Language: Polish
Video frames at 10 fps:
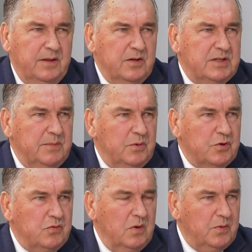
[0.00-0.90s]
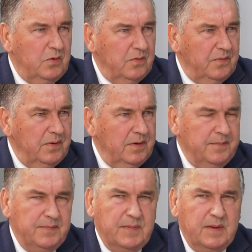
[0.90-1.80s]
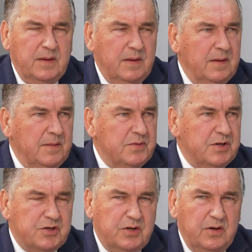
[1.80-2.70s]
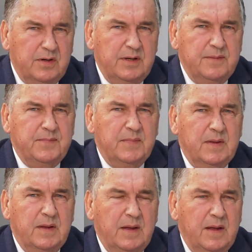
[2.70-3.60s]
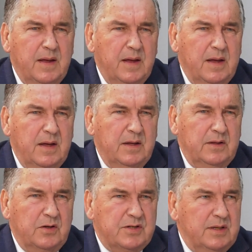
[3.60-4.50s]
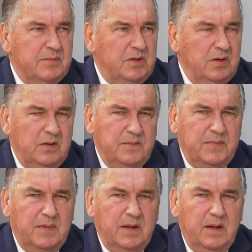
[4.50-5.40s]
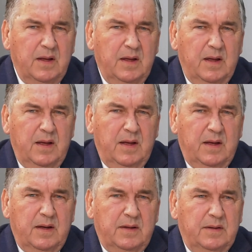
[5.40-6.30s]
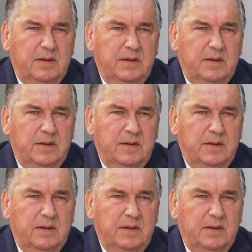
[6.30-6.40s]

Dostęp do żłobków, przedszkoli, dostęp do e,